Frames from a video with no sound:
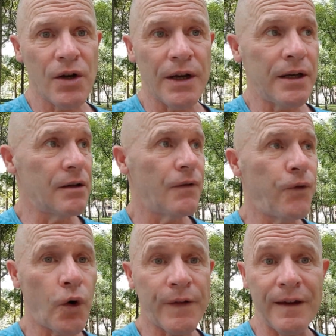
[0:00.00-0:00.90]
et
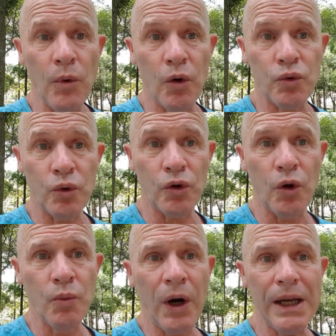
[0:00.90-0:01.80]
forcément autour
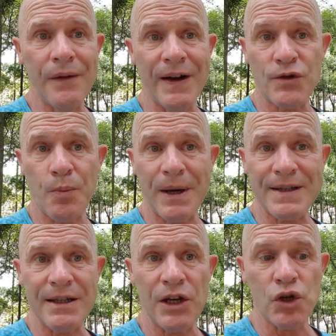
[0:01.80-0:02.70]
de moi, il va se
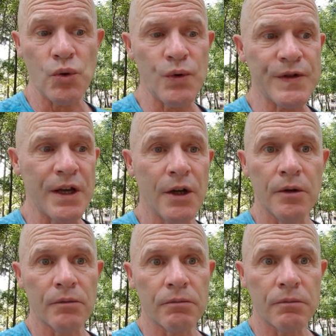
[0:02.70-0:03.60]
passer des choses
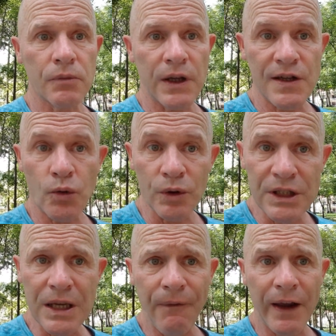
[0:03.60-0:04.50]
qui seront
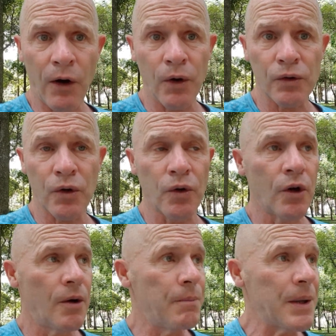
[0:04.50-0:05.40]
différentes de
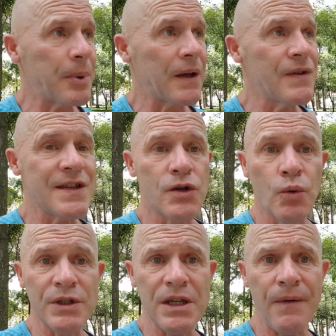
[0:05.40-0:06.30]
mes
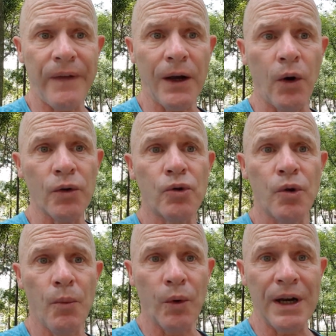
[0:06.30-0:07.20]
prévisions, différentes
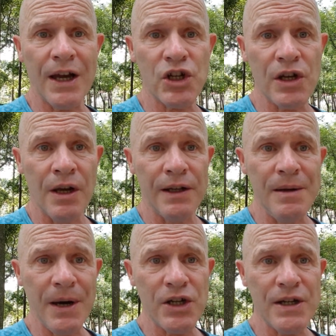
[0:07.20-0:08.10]
de mon
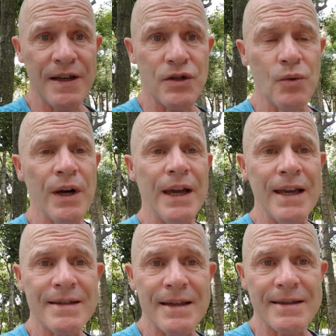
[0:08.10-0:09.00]
imagination.
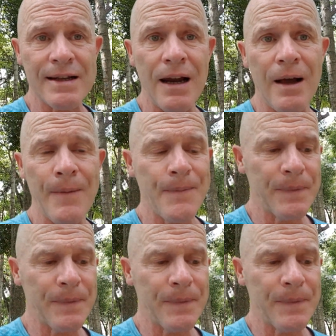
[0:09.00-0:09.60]
Et c'est cela